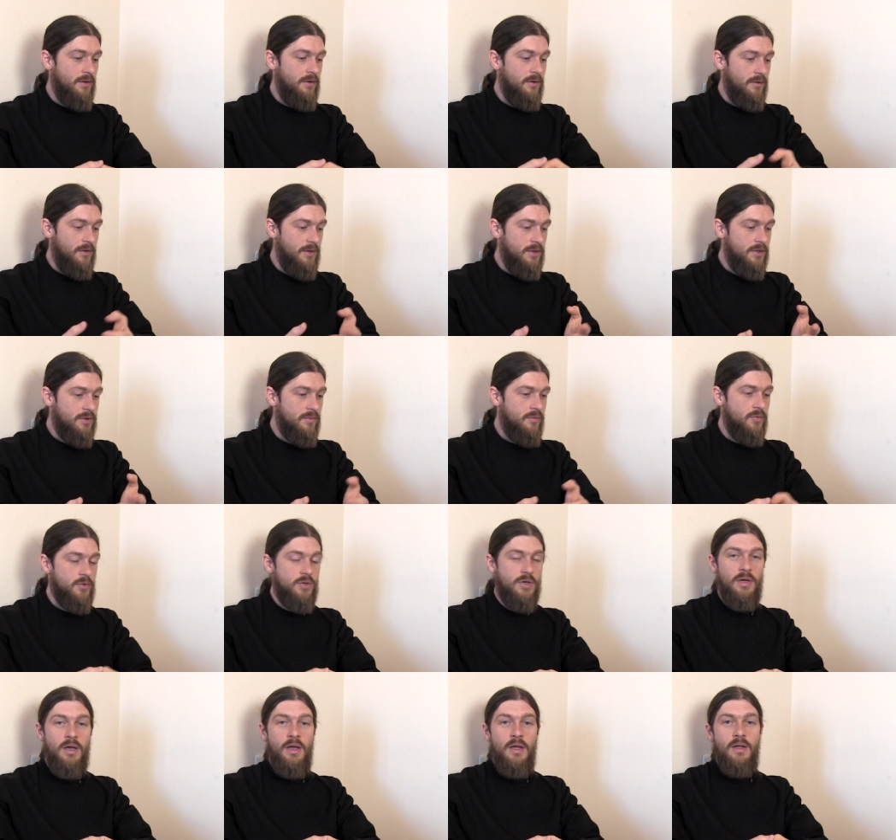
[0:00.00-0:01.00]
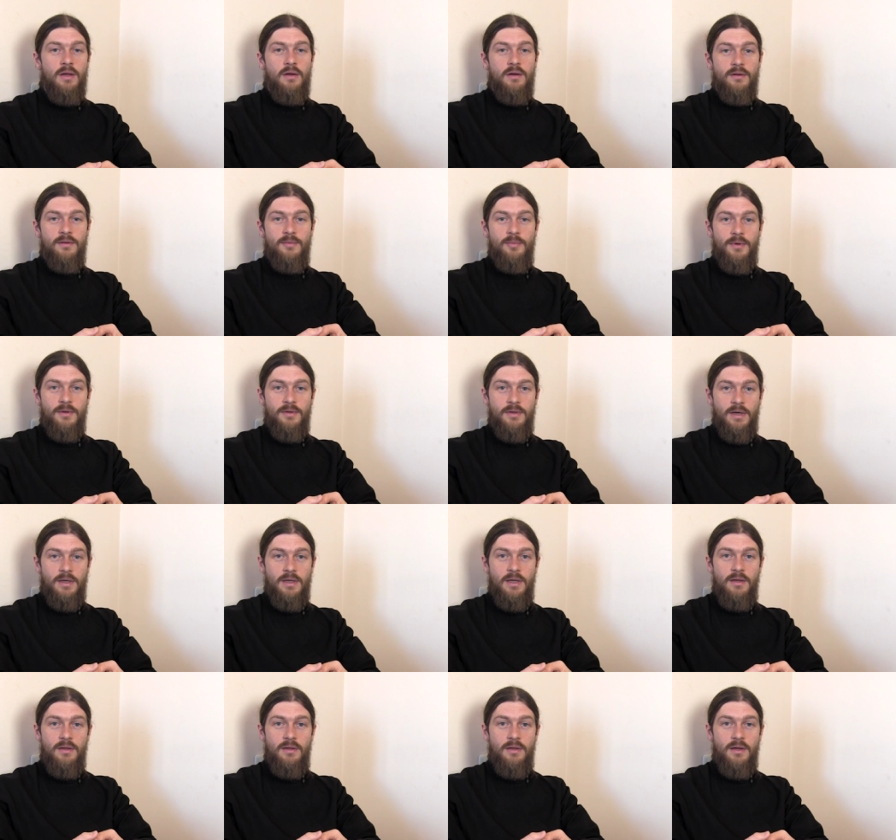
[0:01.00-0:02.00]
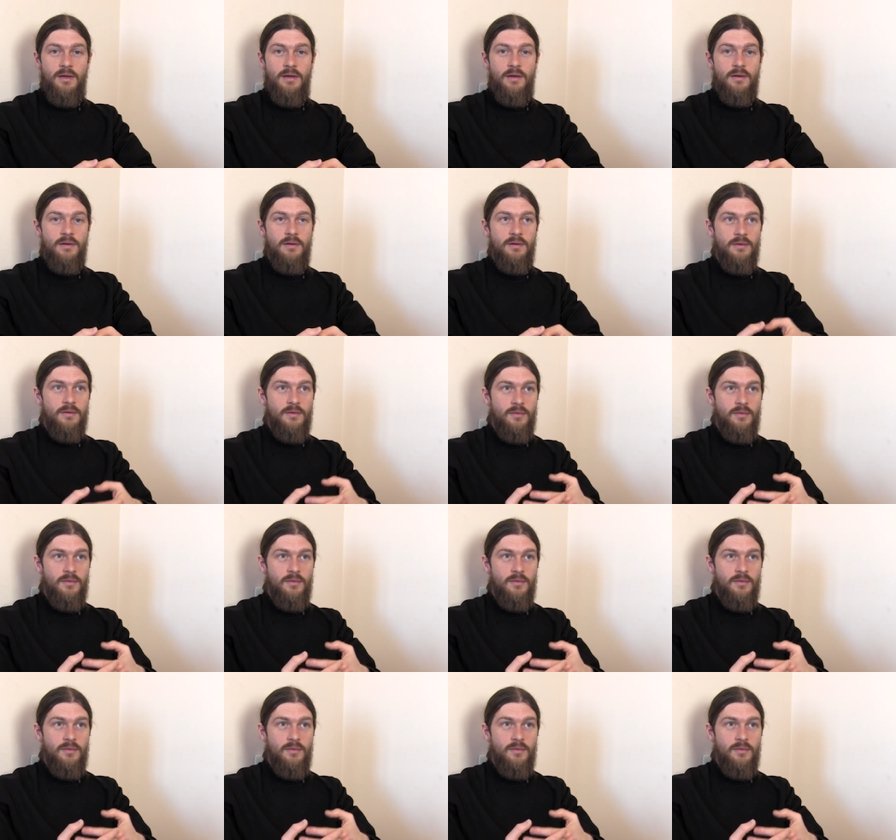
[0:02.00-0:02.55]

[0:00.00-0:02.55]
от излишков уже распространять да,